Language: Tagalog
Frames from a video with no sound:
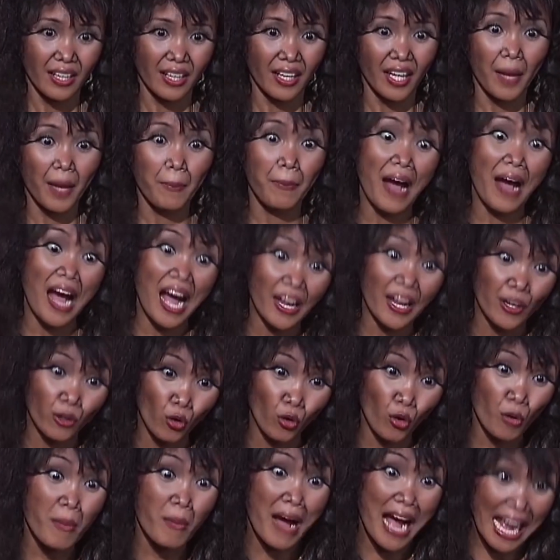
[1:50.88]
Eh
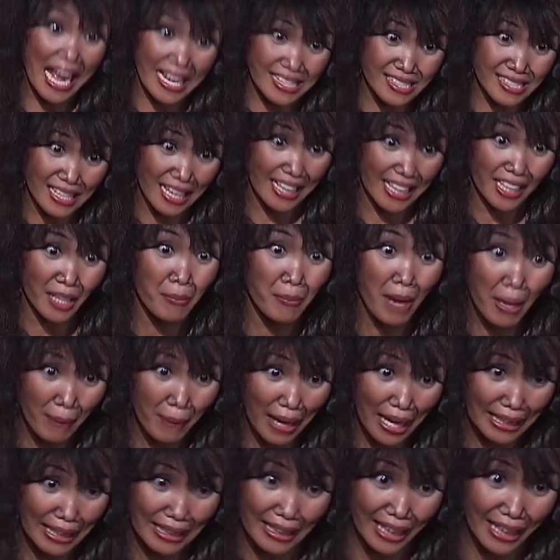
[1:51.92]
paano? Umaasa ka na
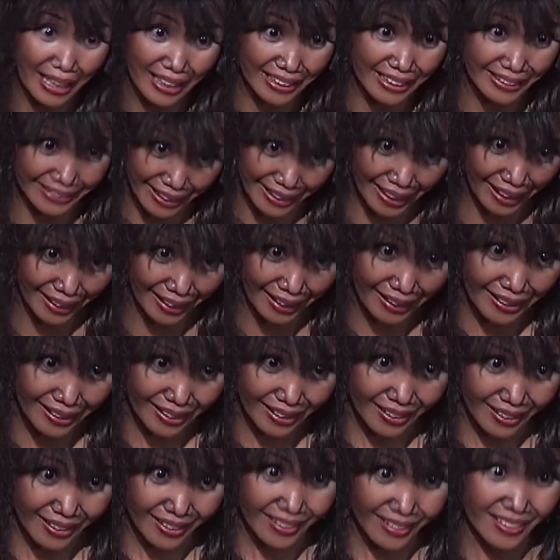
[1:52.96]
mamahalin ka rin niya.
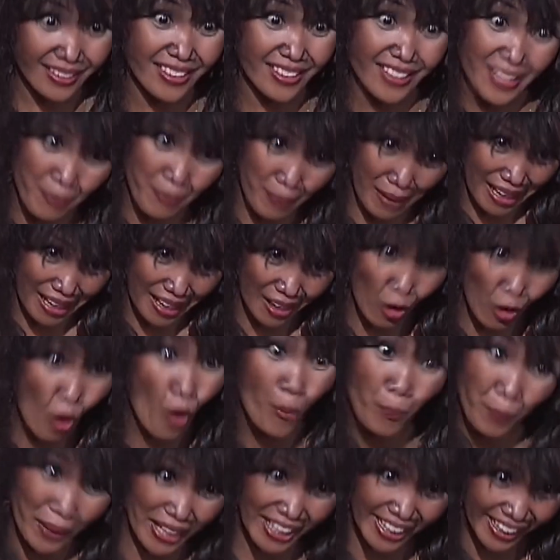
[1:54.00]
Hindi ba?
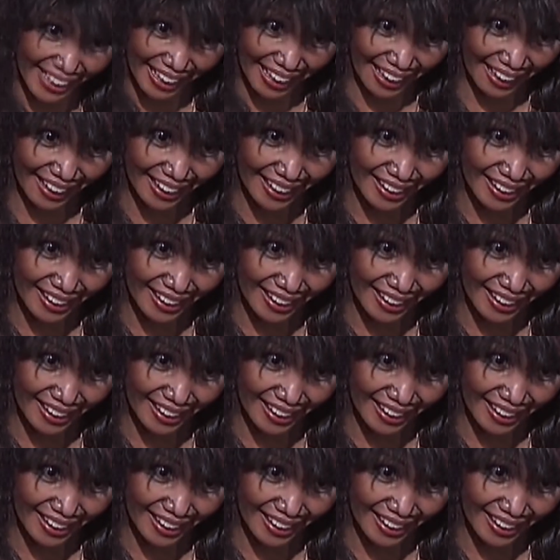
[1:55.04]
Hoping ka?